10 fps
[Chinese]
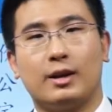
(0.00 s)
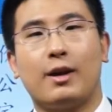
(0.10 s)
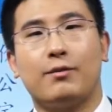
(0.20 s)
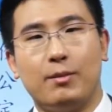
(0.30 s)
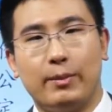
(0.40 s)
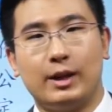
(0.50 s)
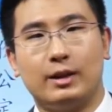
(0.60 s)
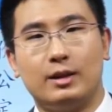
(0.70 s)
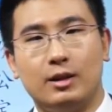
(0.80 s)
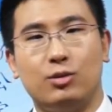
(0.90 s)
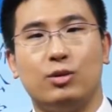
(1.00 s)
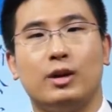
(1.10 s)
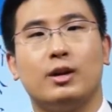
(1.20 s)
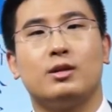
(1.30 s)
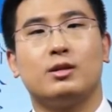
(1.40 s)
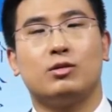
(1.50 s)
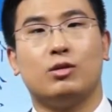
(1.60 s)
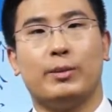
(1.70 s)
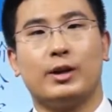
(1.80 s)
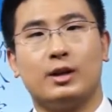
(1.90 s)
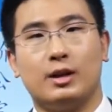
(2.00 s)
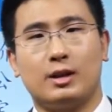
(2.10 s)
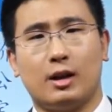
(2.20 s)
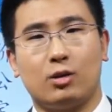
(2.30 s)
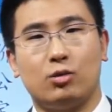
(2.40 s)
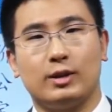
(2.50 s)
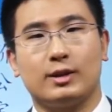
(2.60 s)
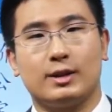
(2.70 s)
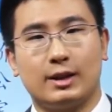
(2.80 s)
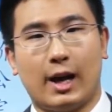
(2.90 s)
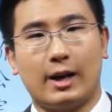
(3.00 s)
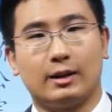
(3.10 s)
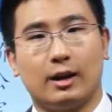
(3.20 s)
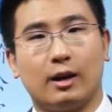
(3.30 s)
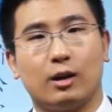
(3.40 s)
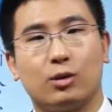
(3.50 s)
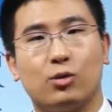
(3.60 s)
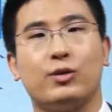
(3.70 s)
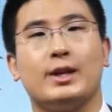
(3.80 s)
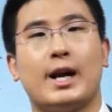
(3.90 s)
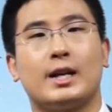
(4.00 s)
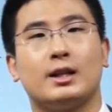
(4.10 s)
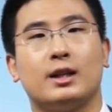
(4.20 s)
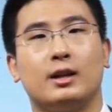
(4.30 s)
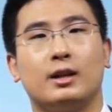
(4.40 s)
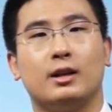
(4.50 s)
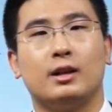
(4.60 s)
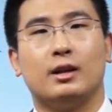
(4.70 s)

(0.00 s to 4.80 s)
那分配的依据就是我们各项固定资产的公允价值，